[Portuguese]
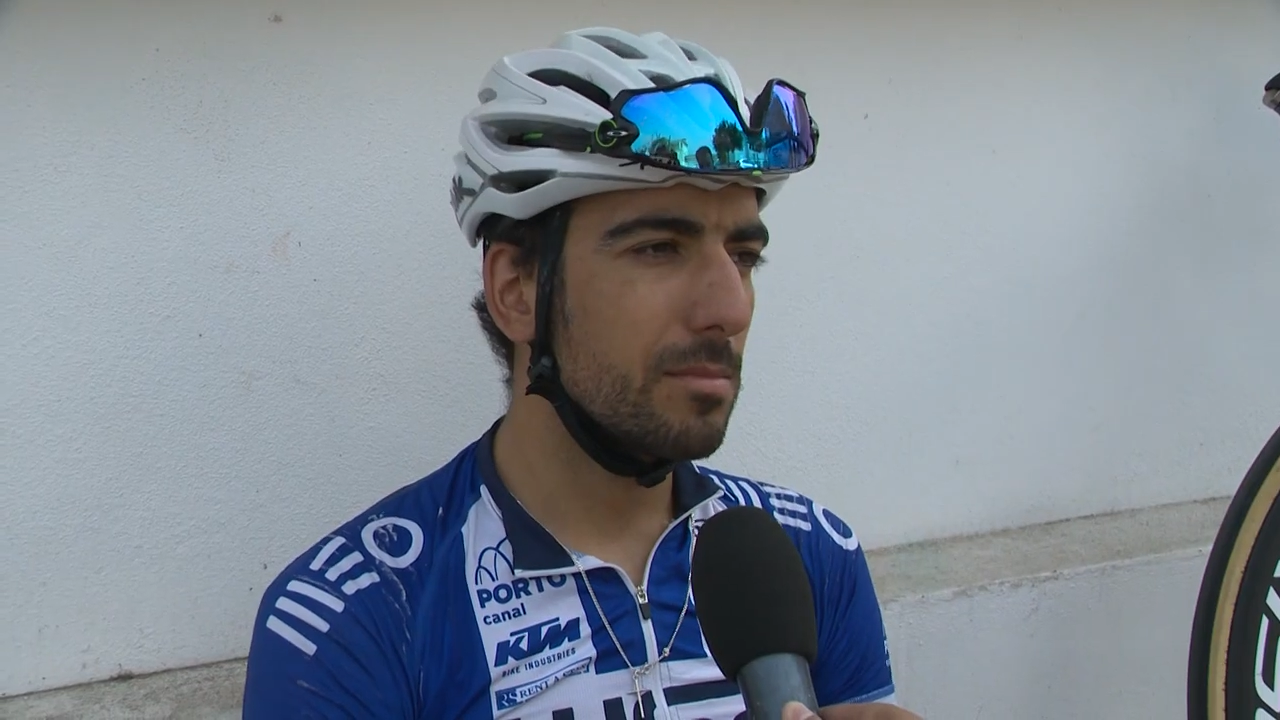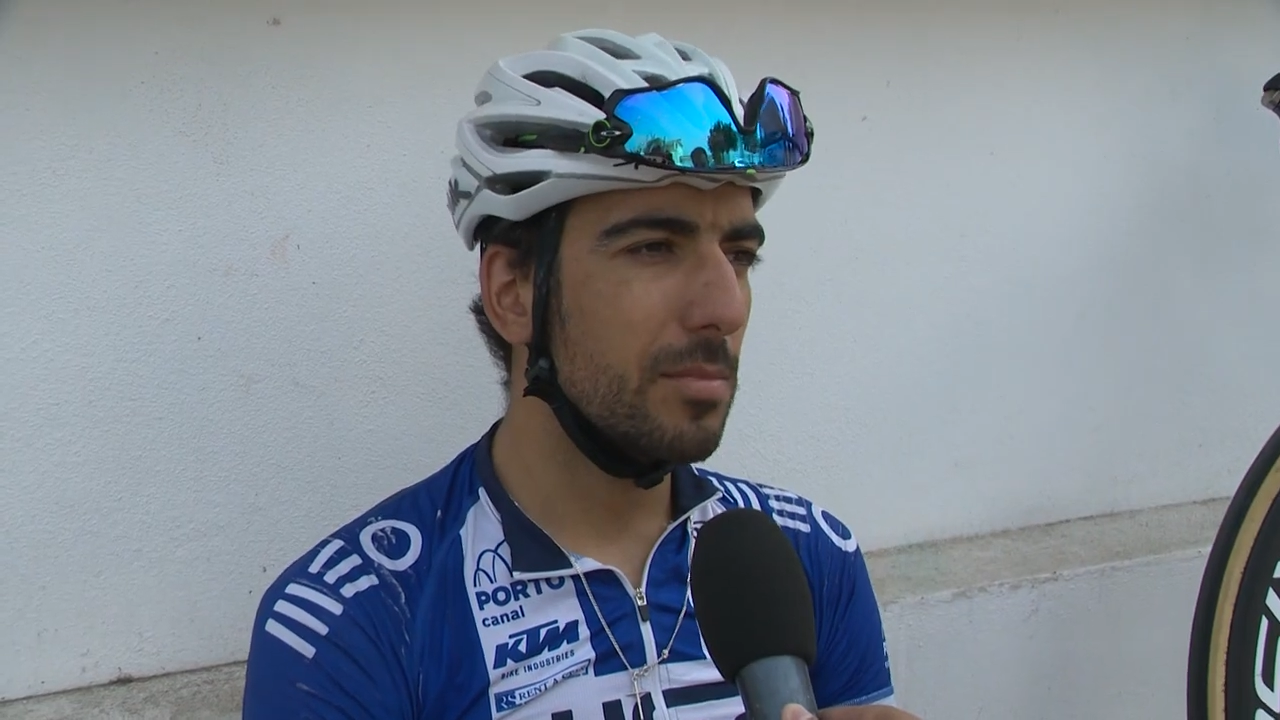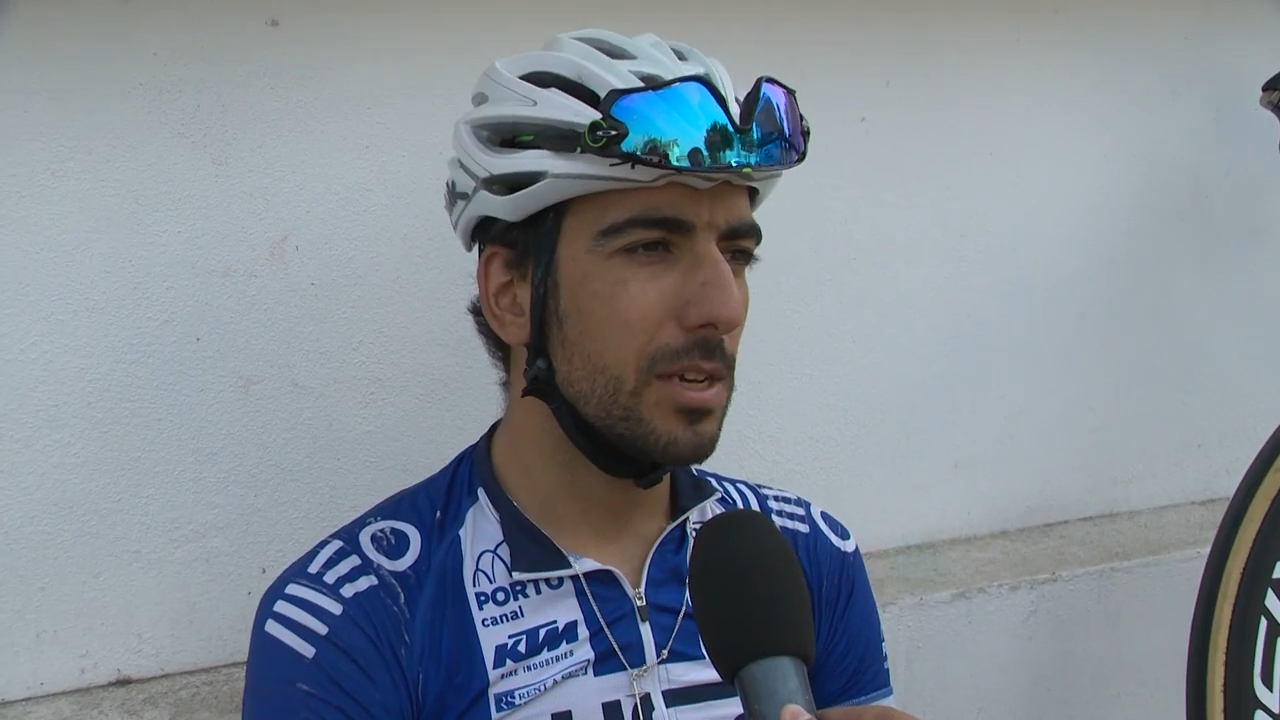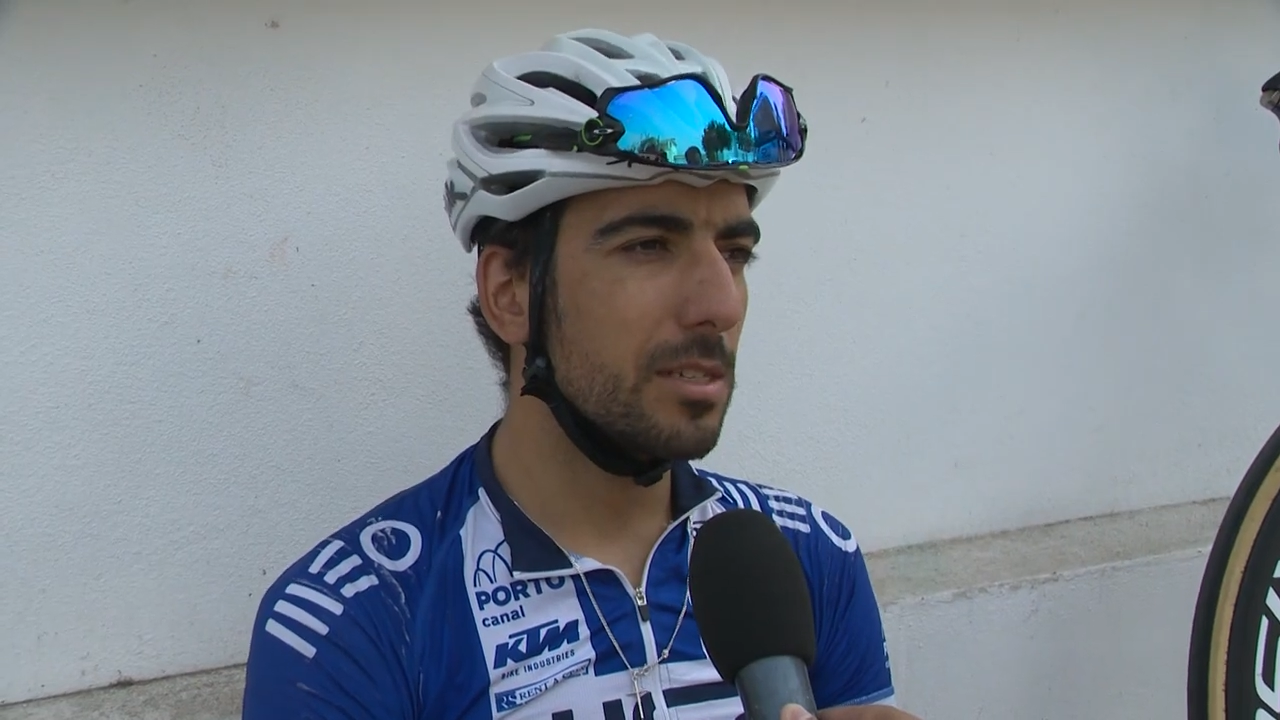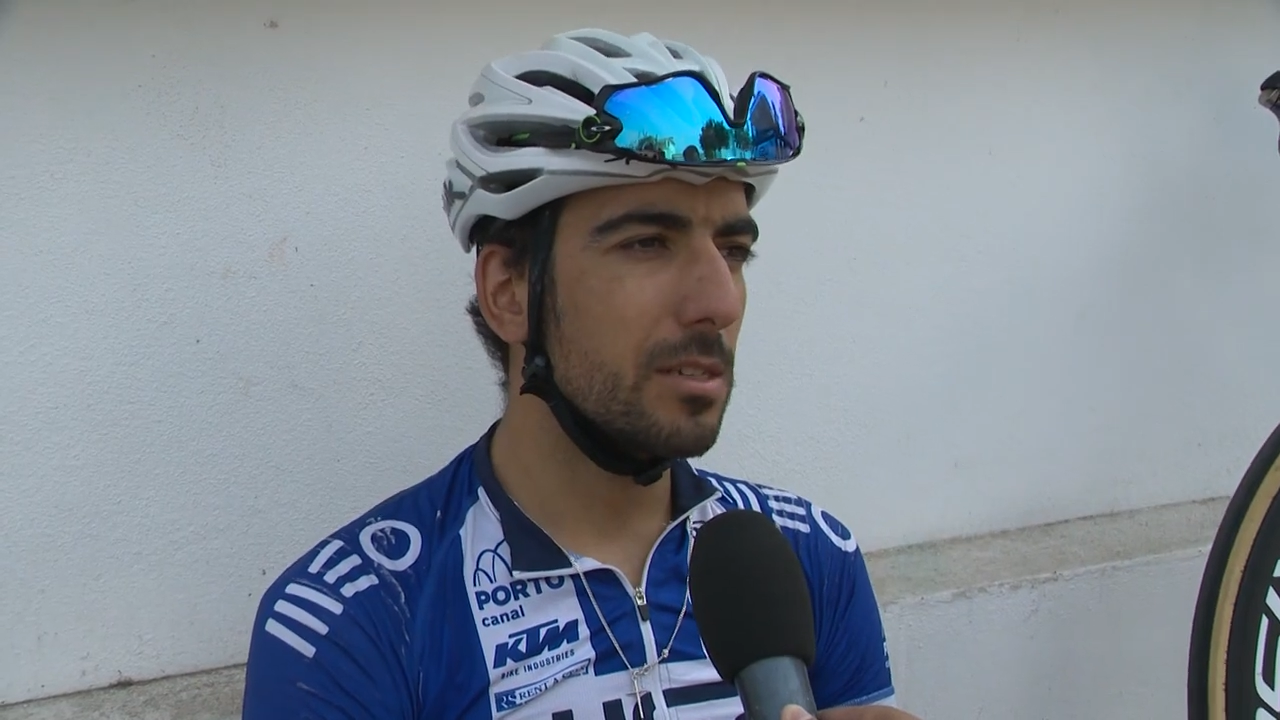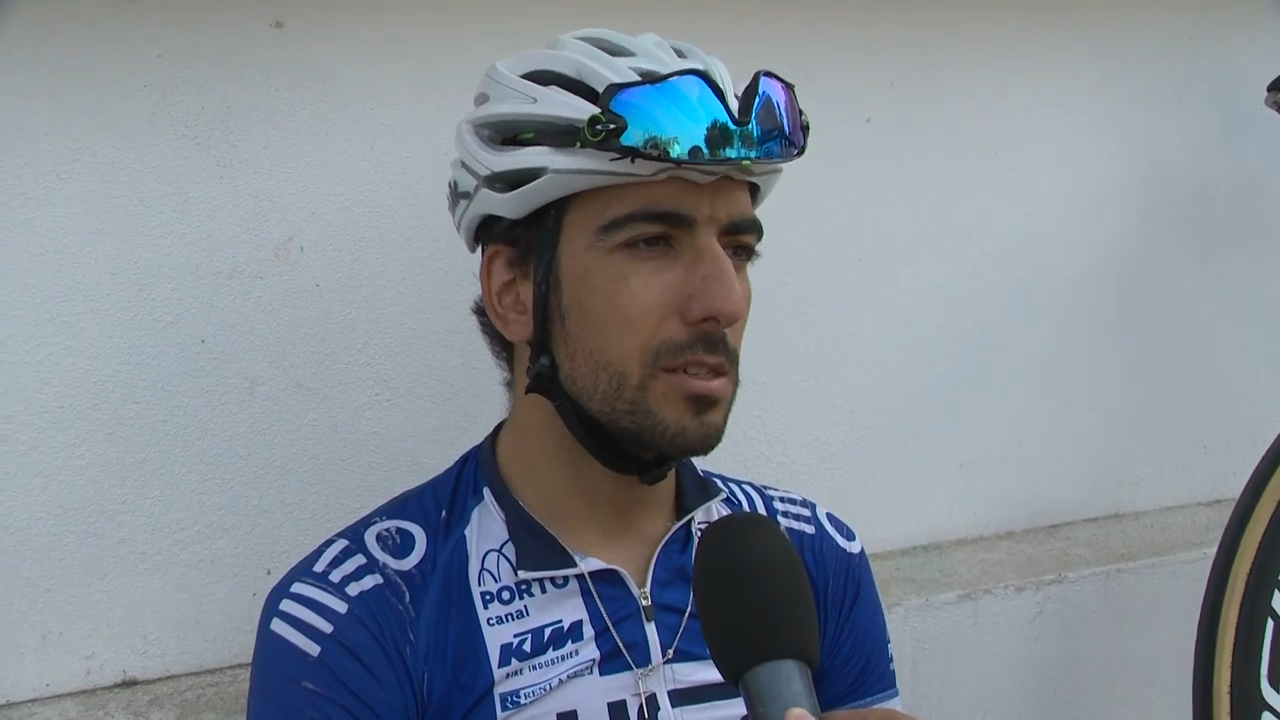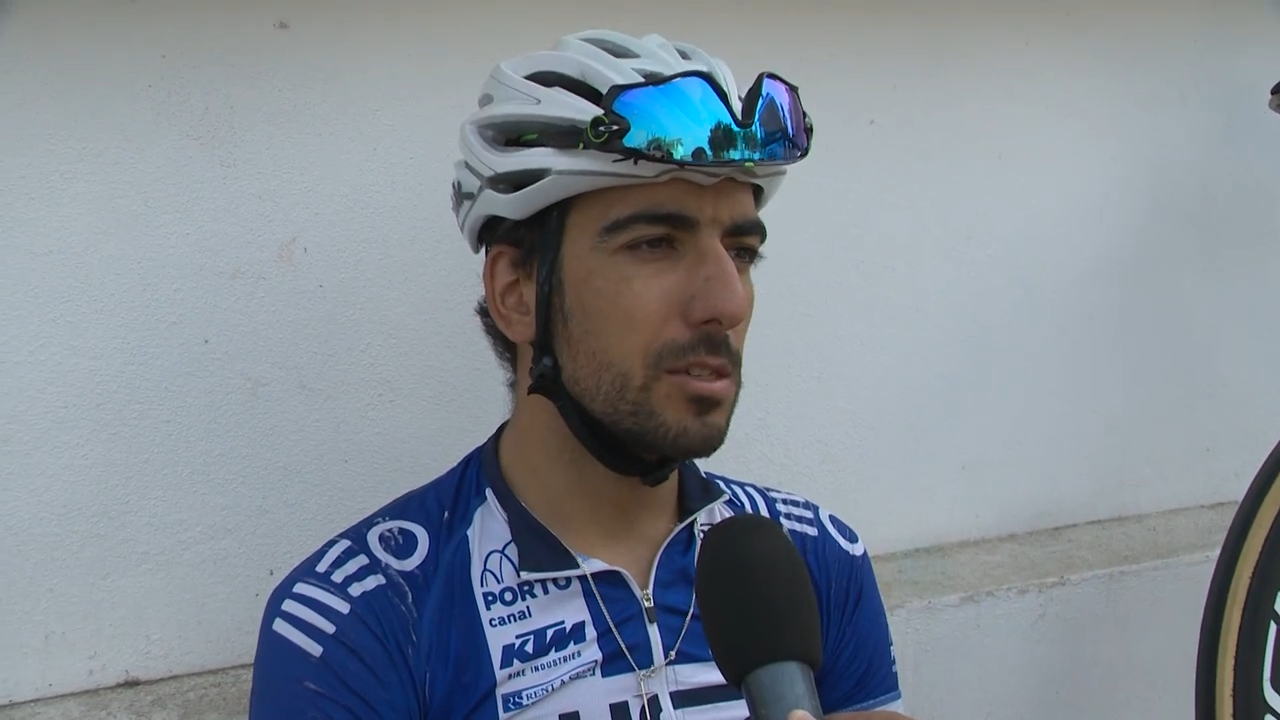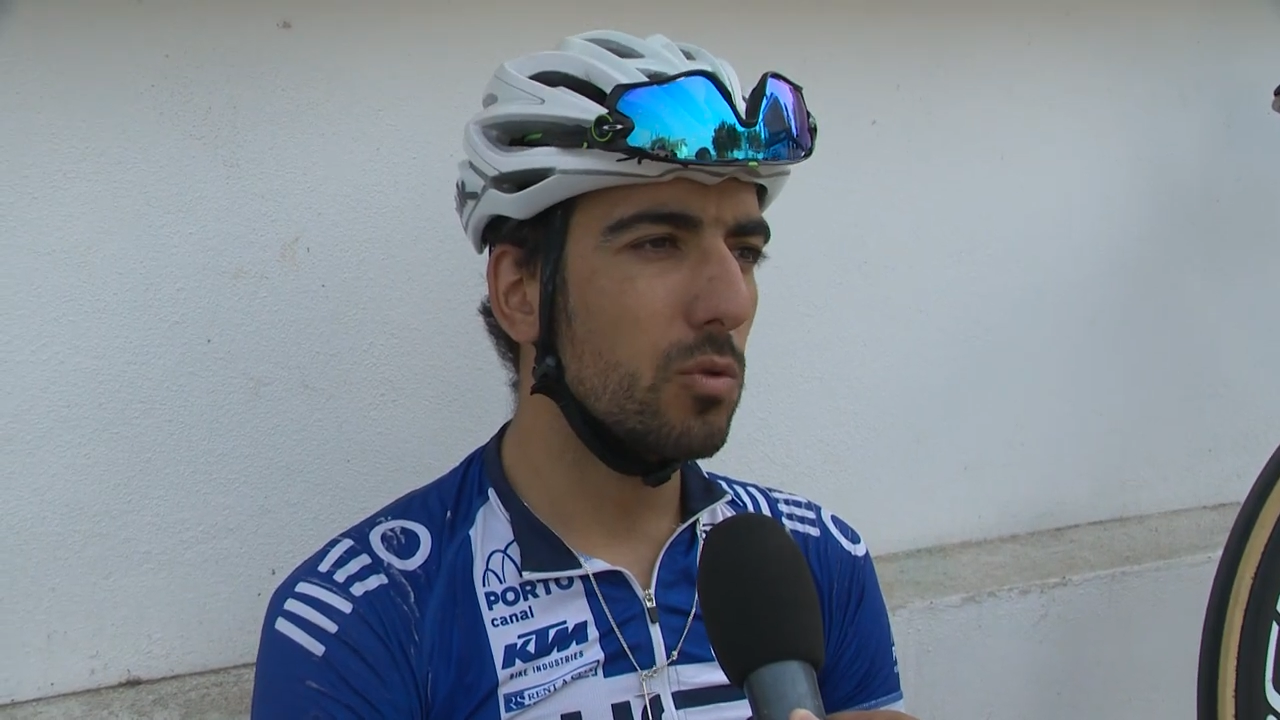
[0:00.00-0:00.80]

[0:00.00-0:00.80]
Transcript: para estas